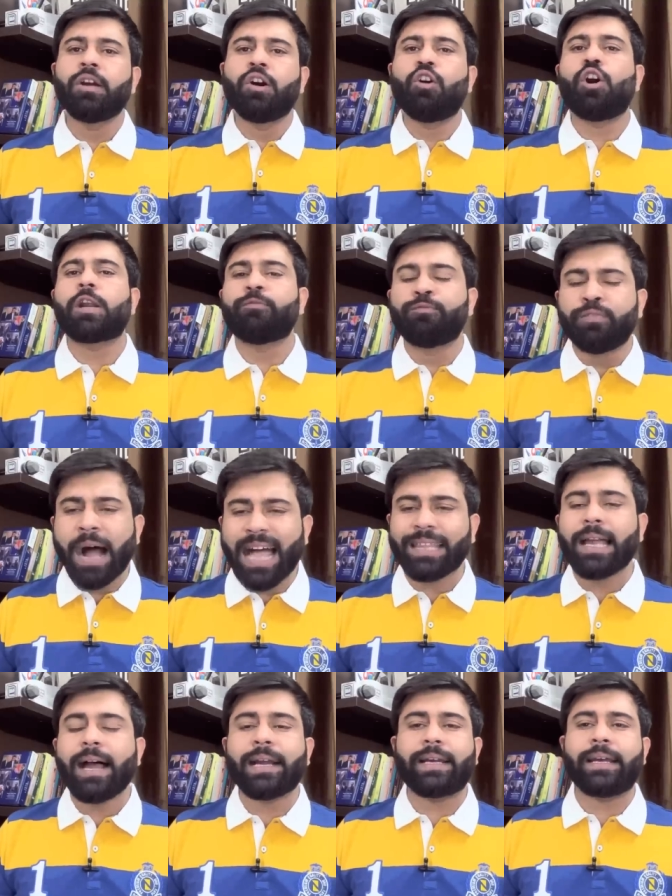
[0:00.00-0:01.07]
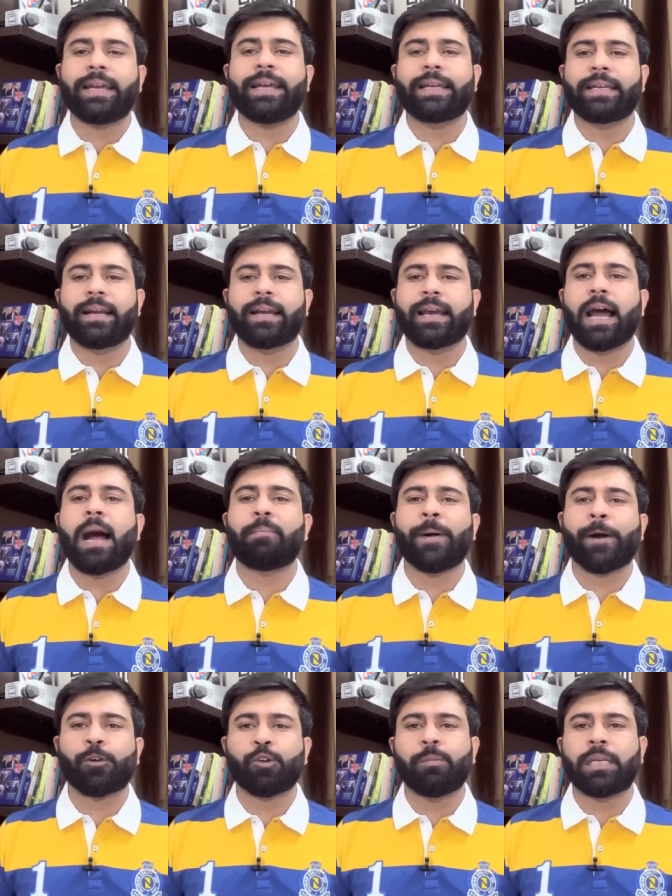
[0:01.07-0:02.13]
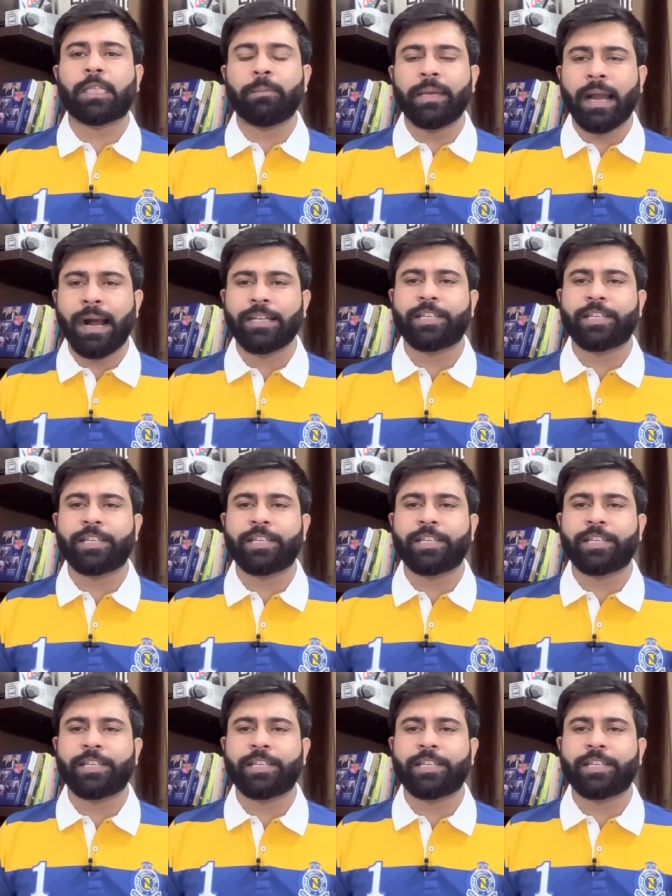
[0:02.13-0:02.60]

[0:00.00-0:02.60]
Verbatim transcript: और वादा करें कि अगर आप हकूमत में आ